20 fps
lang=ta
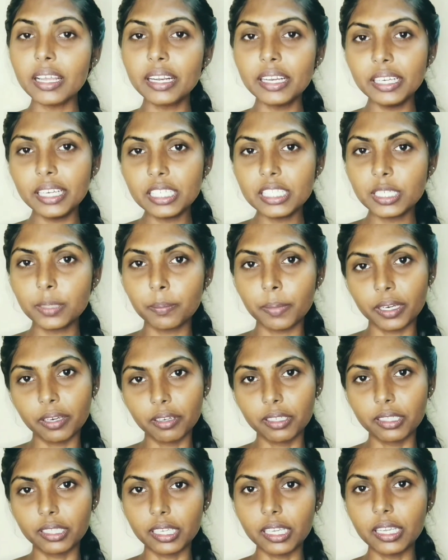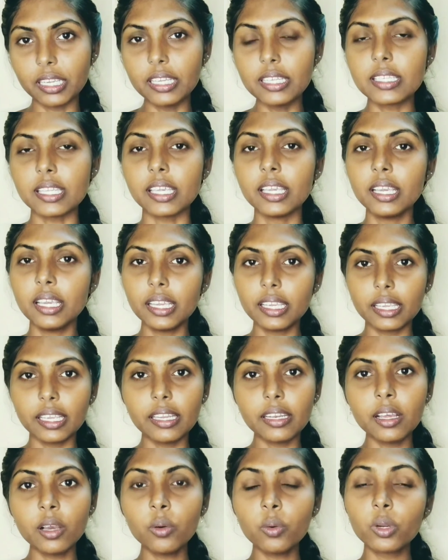ரீடச்சப் பண்ணுறதுக்கு ஈஸி
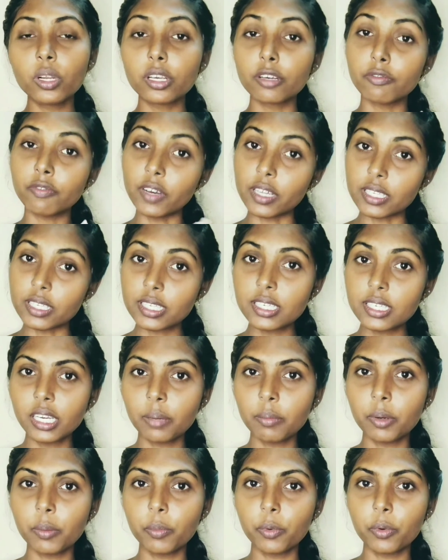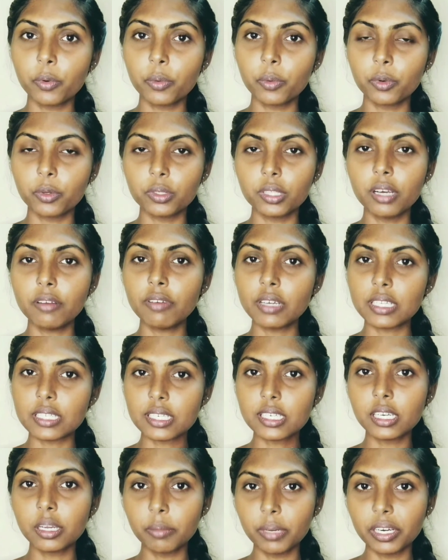ஏன்னா உங்களுக்கு ஃபஸ்ட்டு நம்ம போகும்போது தான்
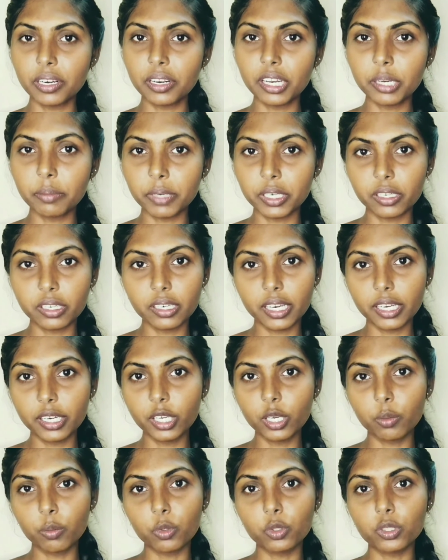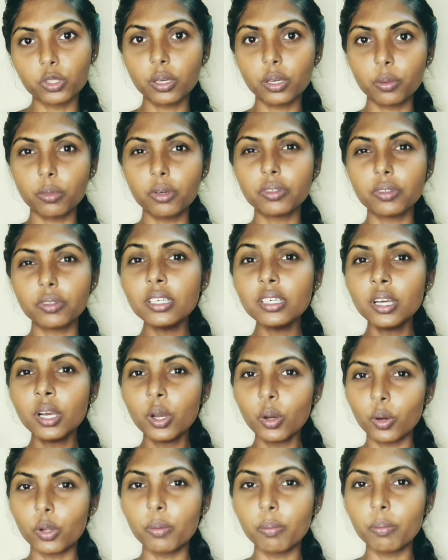ஃபஸ்ட்டு நம்ம ட்ரீட்மெண்ட்டுன்னு எடுக்கும்போது தான் ரொம்ப வந்து
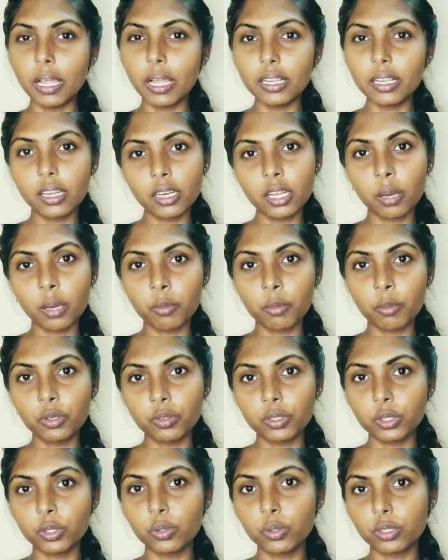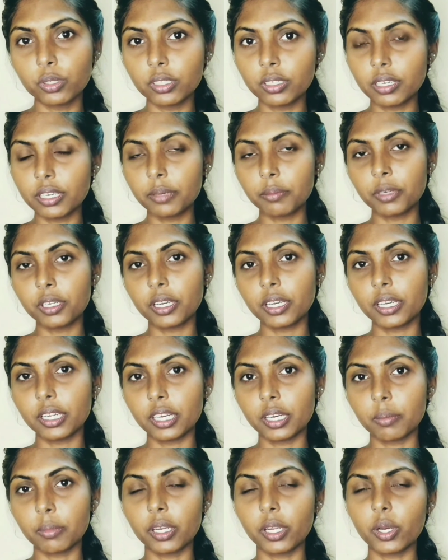ஒரு பல்கான அமௌண்ட் வந்து கொடுத்து ட்ரீட்மெண்ட்
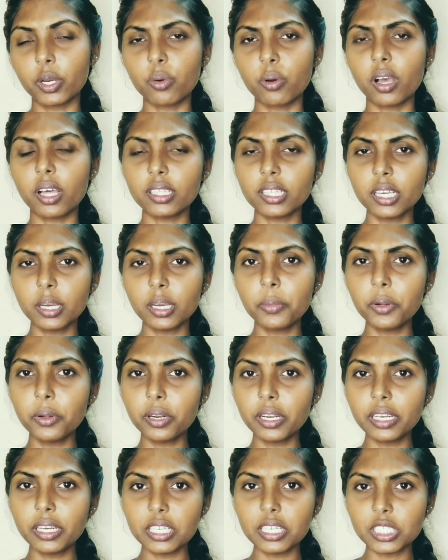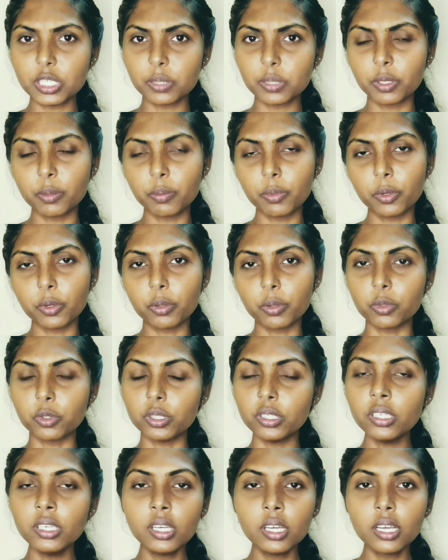எடுக்கிற மாதிரி இருக்கும் அதுக்கப்புறம் ரீடச்சப்னு
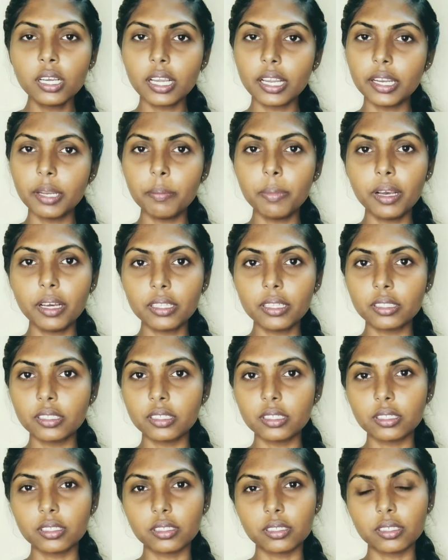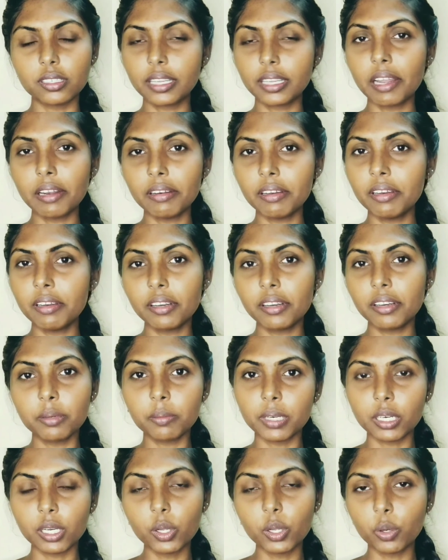போகும்போது கண்டிப்பாக அந்த கேரட்டின்
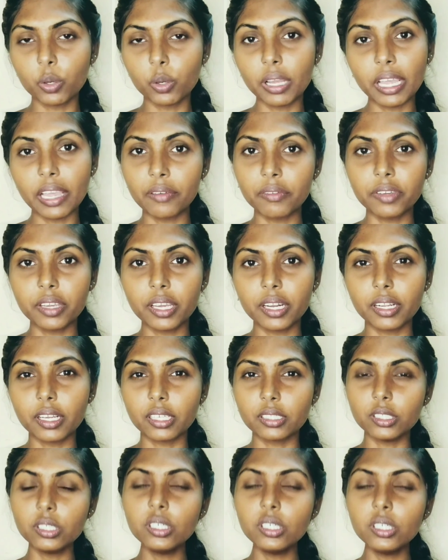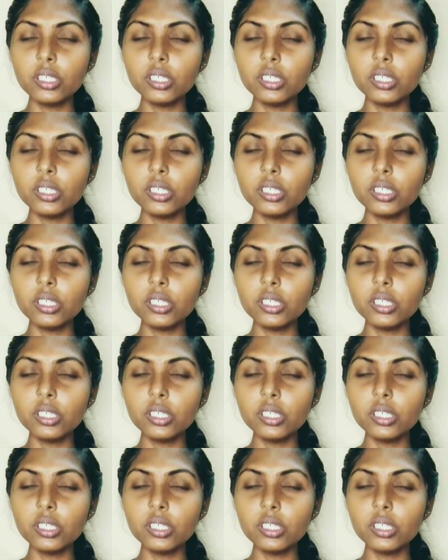ட்ரீட்மெண்ட்டில் ரொம்ப ஹெவியாக இருக்காது